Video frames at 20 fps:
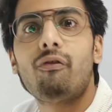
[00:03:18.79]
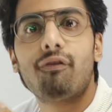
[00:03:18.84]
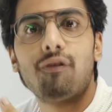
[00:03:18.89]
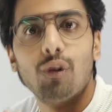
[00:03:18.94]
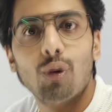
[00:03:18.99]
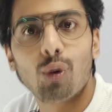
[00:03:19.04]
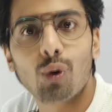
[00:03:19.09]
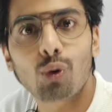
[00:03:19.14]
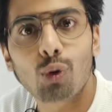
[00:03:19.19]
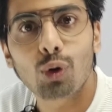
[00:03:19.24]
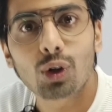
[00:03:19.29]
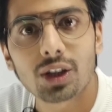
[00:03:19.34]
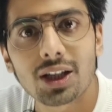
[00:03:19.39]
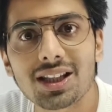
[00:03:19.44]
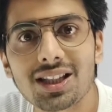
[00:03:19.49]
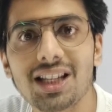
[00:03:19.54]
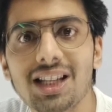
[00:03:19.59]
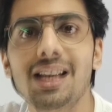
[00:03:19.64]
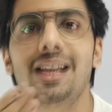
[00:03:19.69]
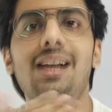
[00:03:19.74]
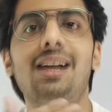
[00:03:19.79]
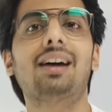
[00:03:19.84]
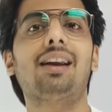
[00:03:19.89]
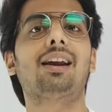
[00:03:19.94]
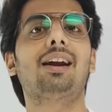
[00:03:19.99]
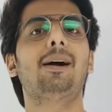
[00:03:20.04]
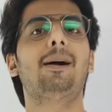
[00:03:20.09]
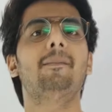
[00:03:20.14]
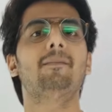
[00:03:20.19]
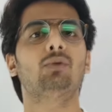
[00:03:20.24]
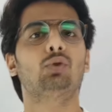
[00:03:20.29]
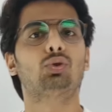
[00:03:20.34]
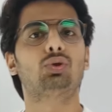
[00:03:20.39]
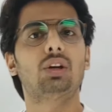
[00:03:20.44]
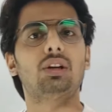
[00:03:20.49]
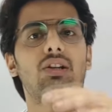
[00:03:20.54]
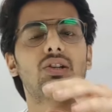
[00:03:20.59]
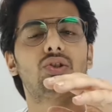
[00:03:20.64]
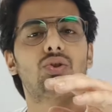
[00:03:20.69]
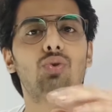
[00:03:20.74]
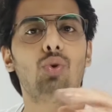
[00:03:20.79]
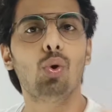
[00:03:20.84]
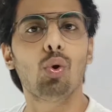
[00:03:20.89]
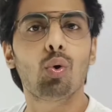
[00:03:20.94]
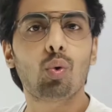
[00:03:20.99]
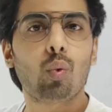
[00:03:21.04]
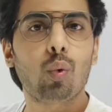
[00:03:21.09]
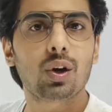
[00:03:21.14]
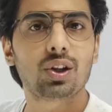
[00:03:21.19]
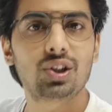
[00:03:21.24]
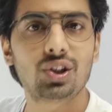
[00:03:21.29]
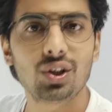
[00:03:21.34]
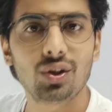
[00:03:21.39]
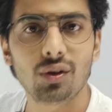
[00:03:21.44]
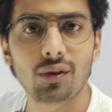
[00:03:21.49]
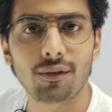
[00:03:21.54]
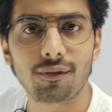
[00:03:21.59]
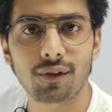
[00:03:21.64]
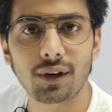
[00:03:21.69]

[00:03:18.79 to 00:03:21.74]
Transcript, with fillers: फ्लोर को टच ही नहीं कर रहा तो देर इज नो क्वेश्चन ऑफ